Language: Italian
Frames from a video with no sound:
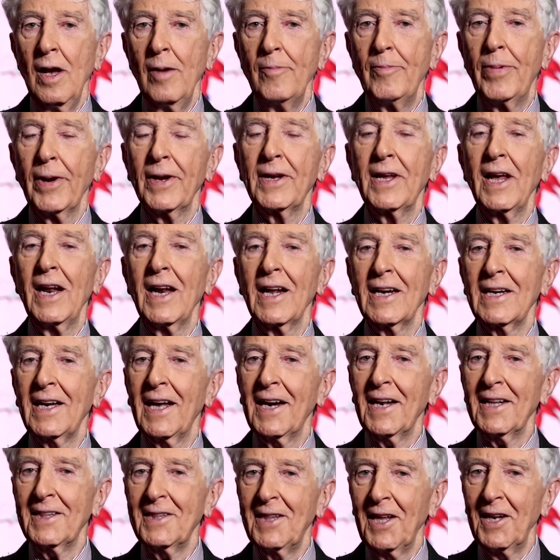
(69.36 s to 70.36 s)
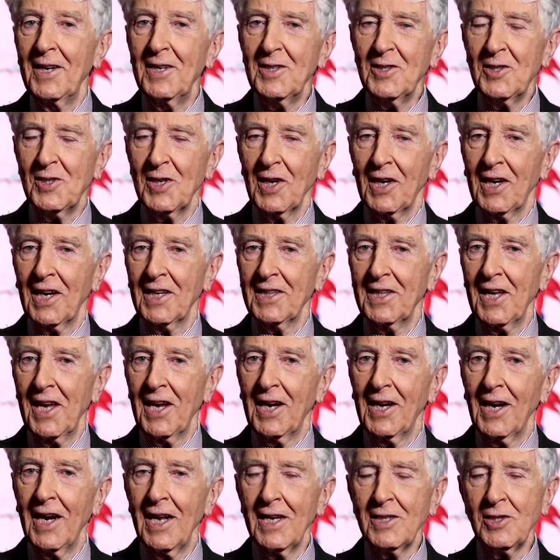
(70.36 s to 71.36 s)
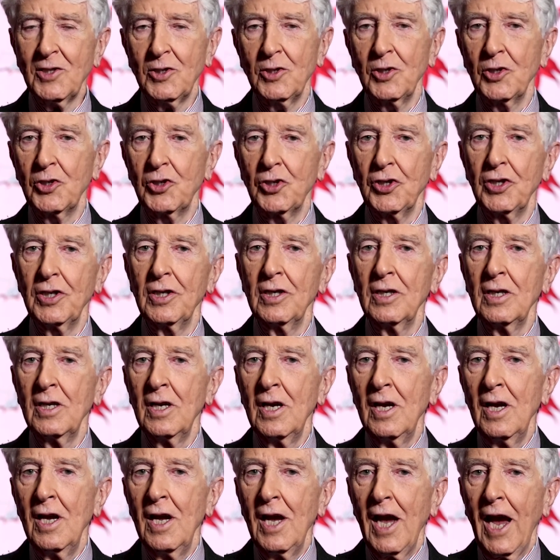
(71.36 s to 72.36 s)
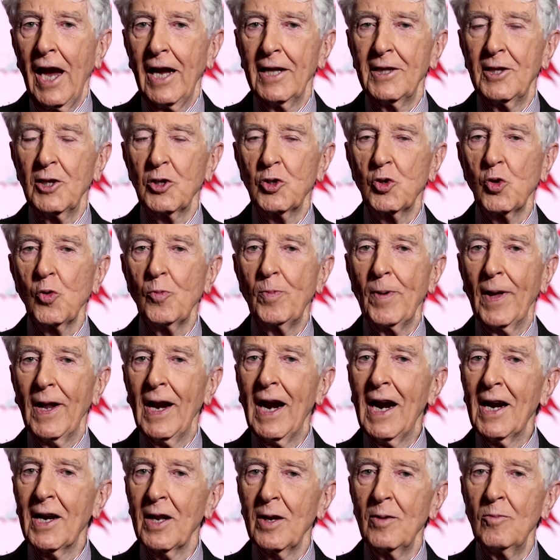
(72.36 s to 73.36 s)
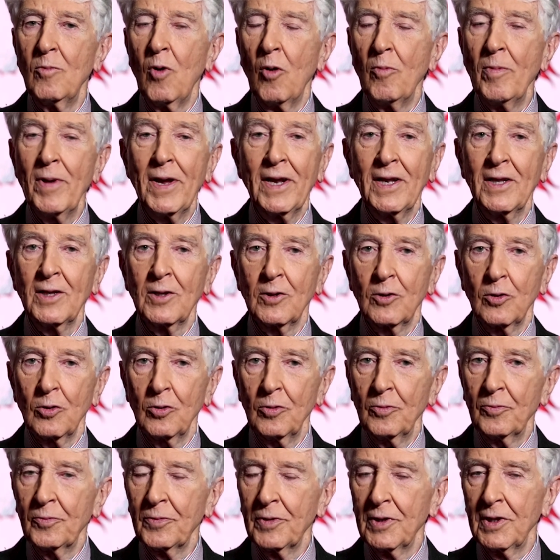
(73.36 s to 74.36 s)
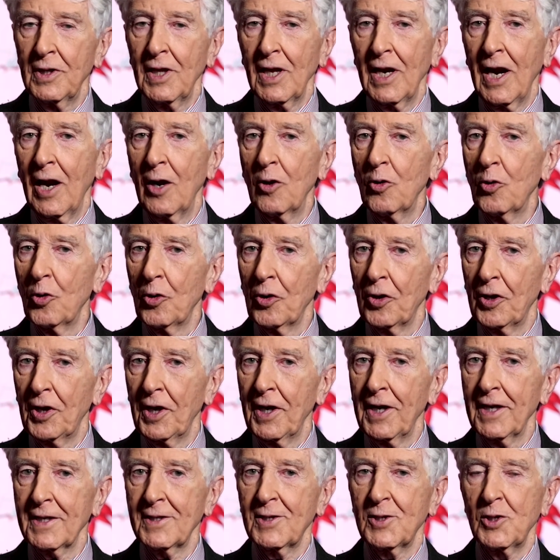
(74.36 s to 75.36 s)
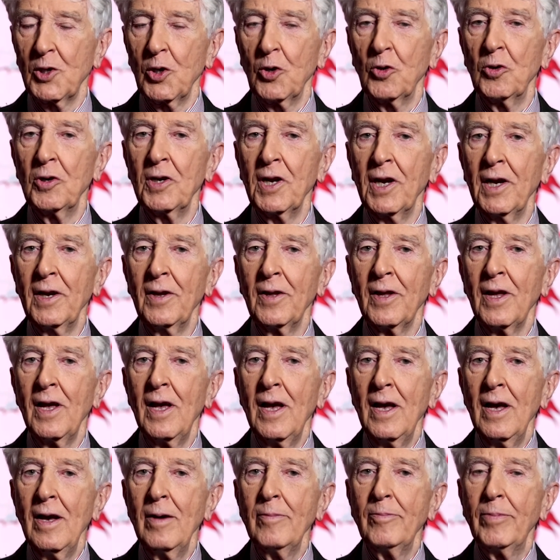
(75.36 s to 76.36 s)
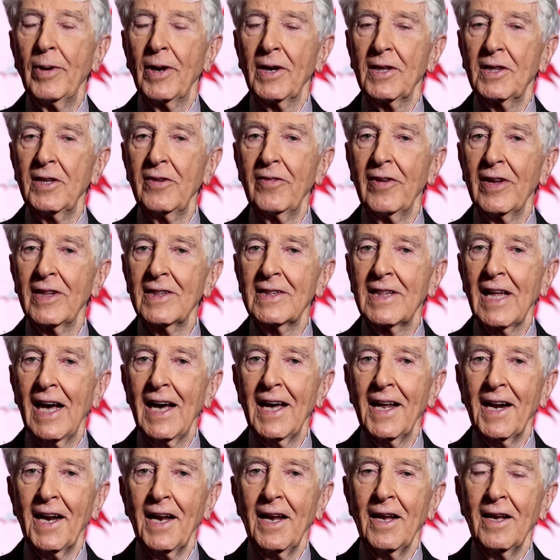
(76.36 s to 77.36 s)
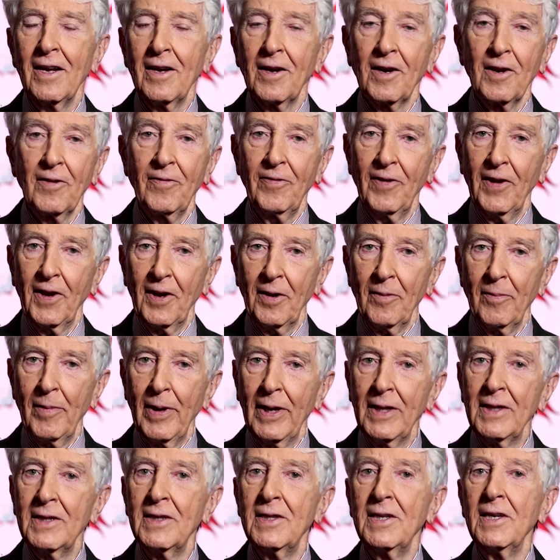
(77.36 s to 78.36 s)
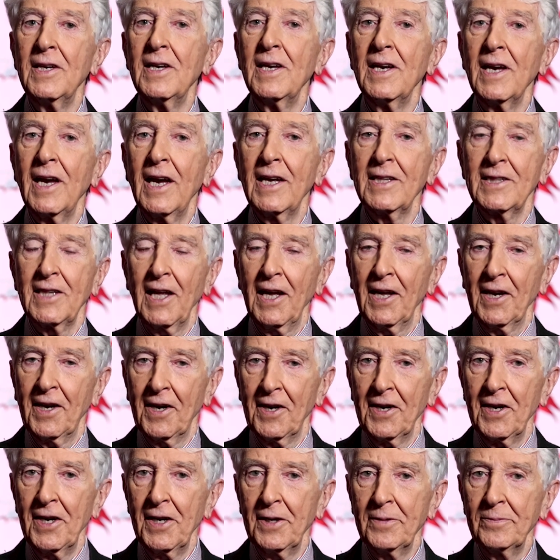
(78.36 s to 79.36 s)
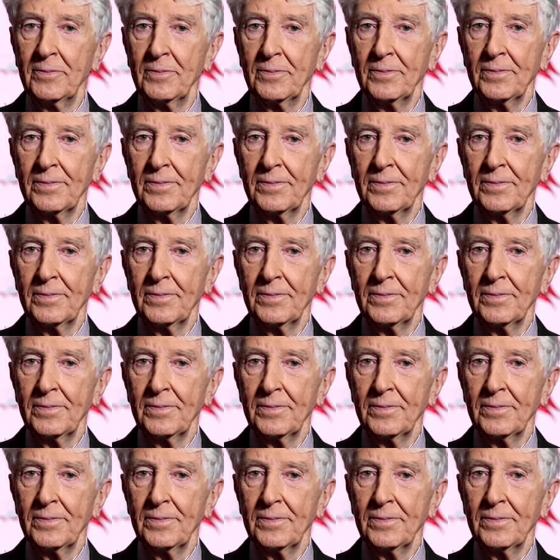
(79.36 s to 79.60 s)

perché la caratteristica dei classici è di superare il momento della loro creazione per diventare riferimenti eterni.